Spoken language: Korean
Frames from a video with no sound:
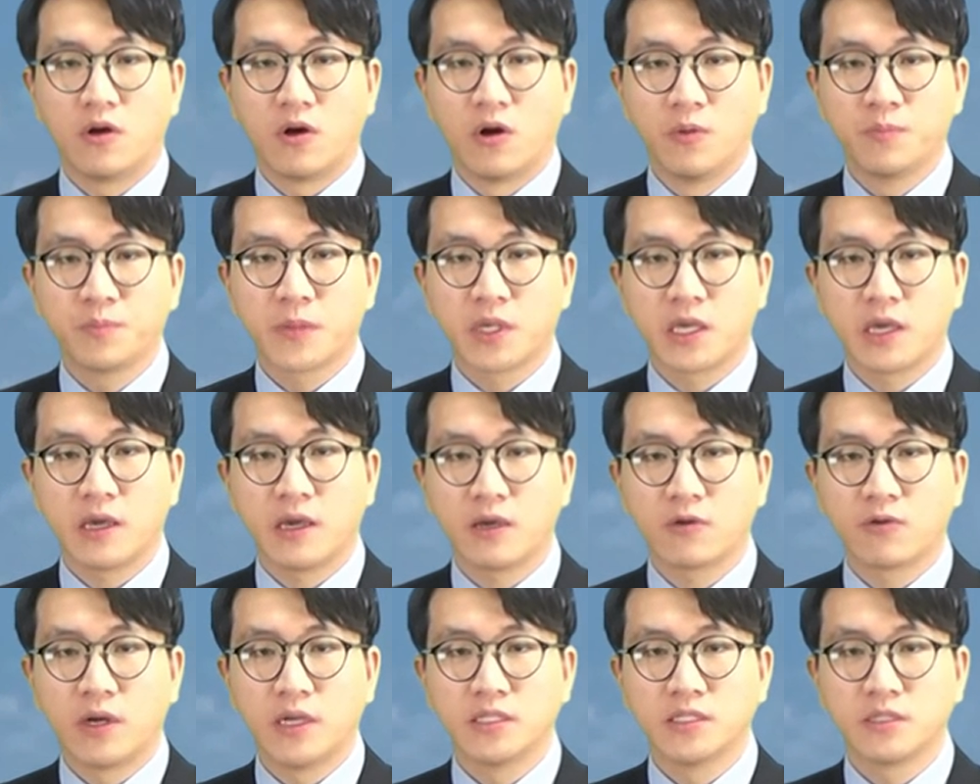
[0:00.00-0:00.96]

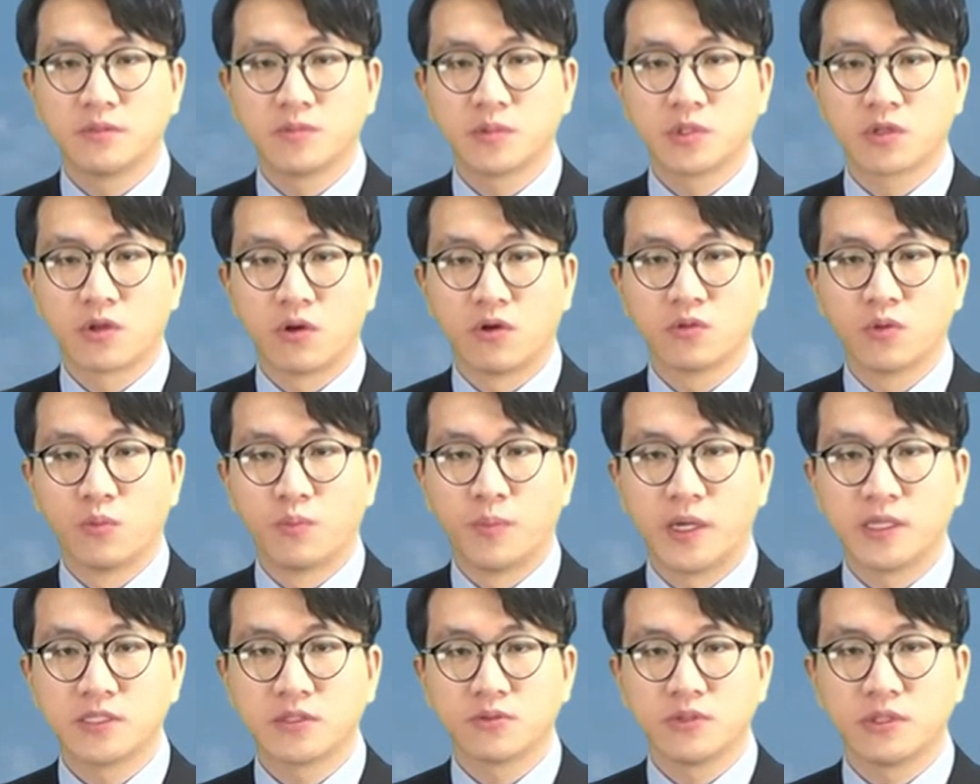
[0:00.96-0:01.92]
업계의 관심은 더
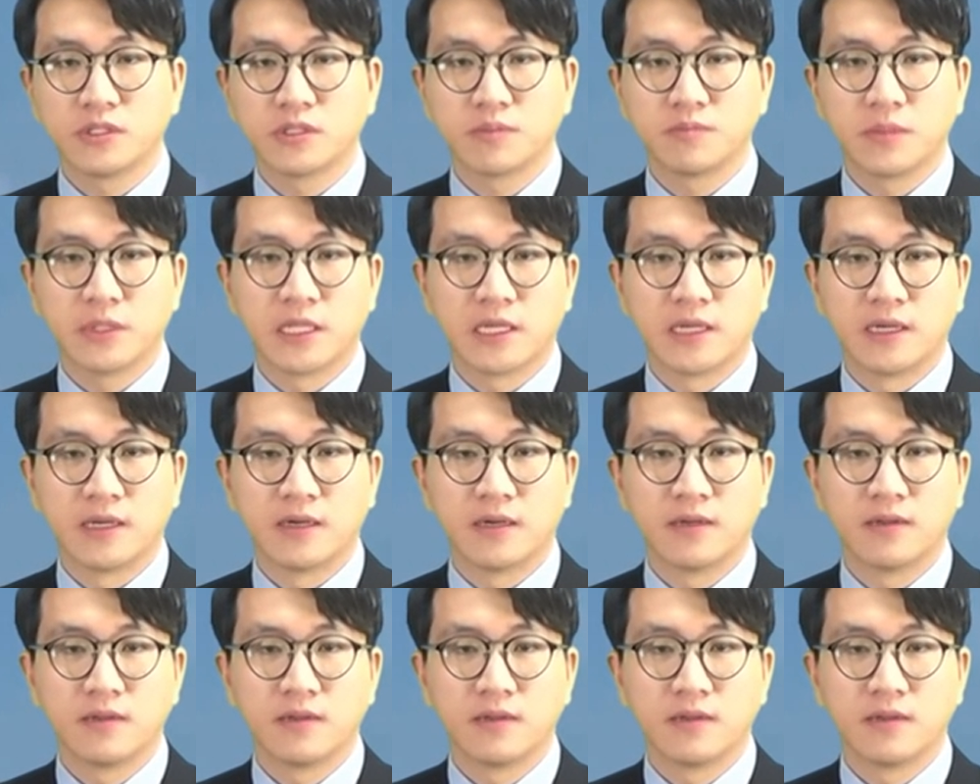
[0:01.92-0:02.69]
높아지고 있습니다.